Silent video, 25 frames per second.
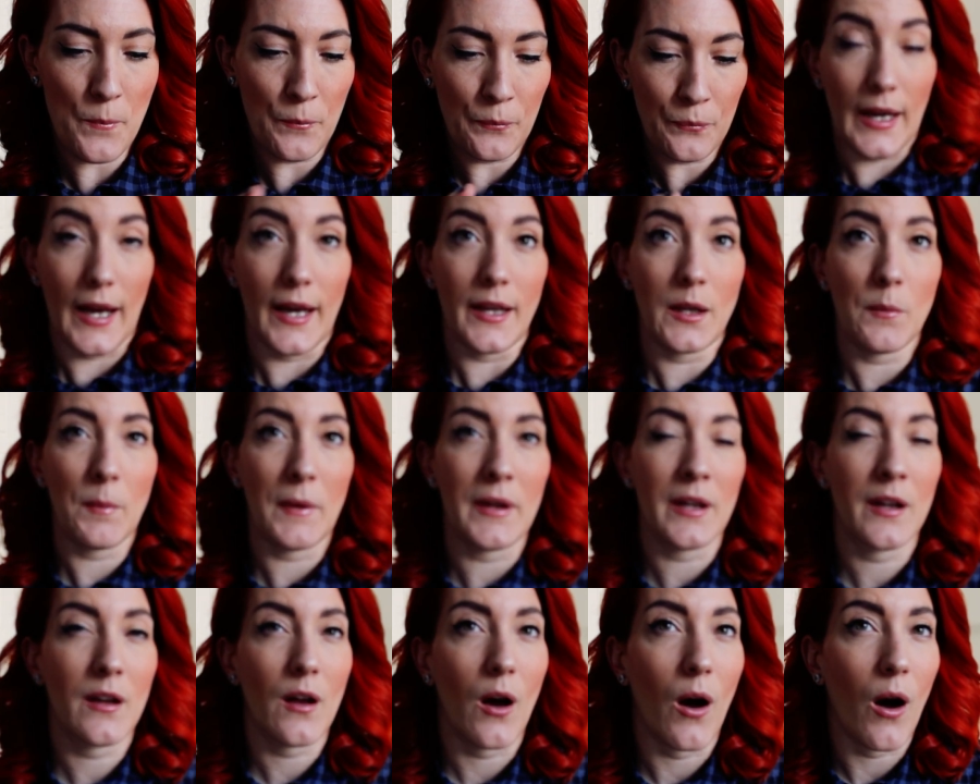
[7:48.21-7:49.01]
Gerade
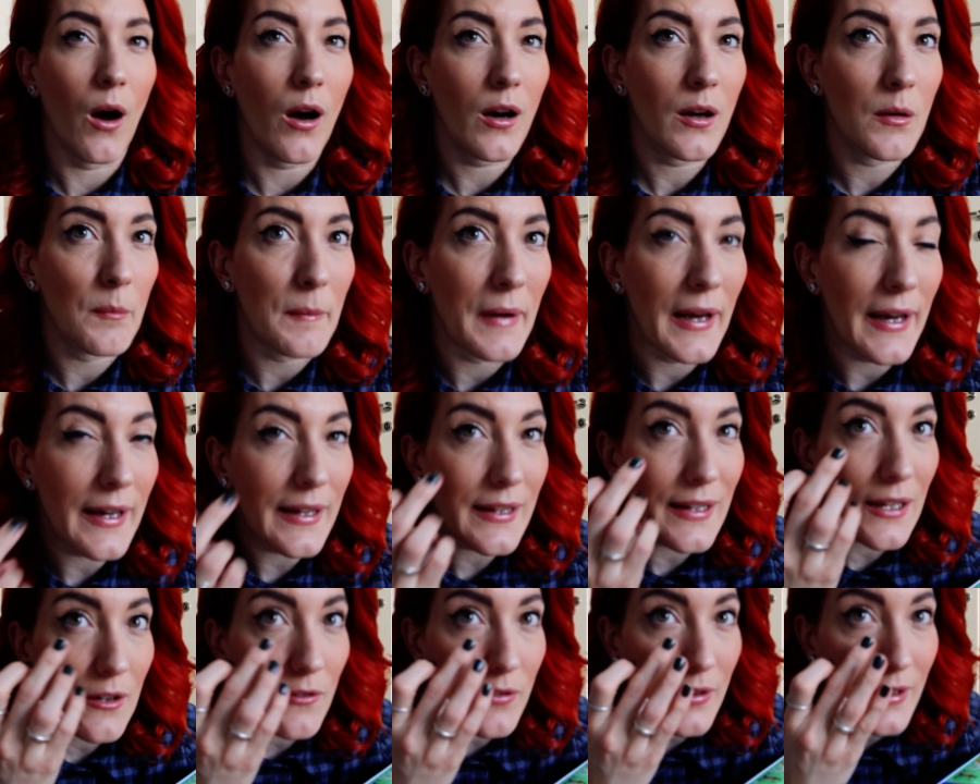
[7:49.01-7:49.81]
bei den Augen merke
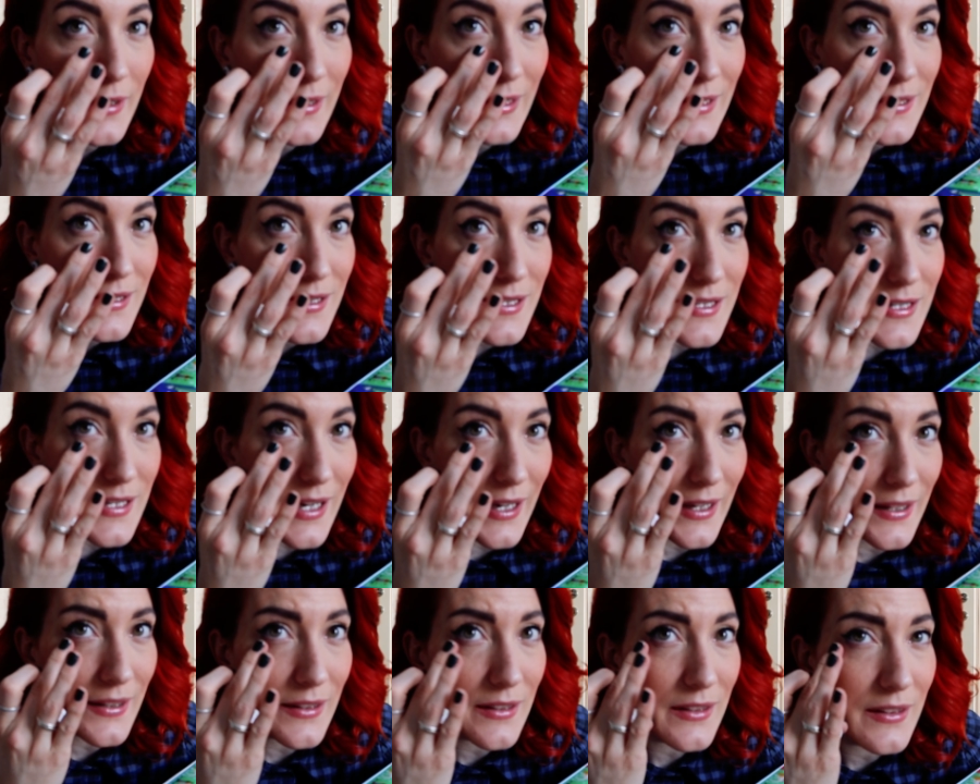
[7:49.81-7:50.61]
ich einfach in letzter
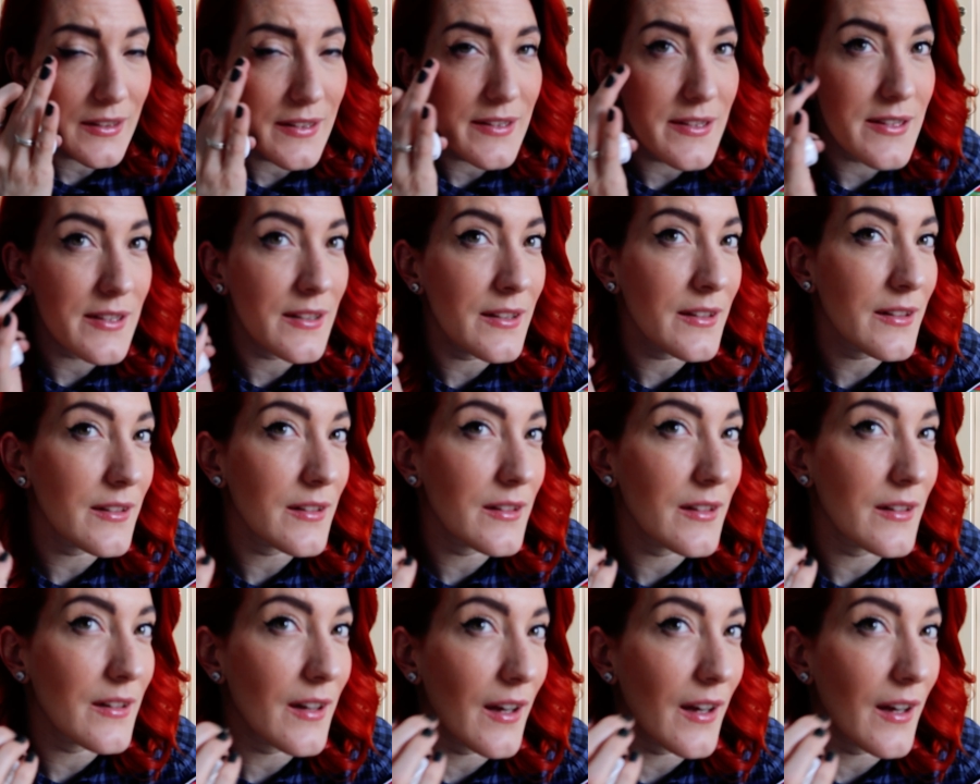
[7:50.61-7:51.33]
Zeit, die sind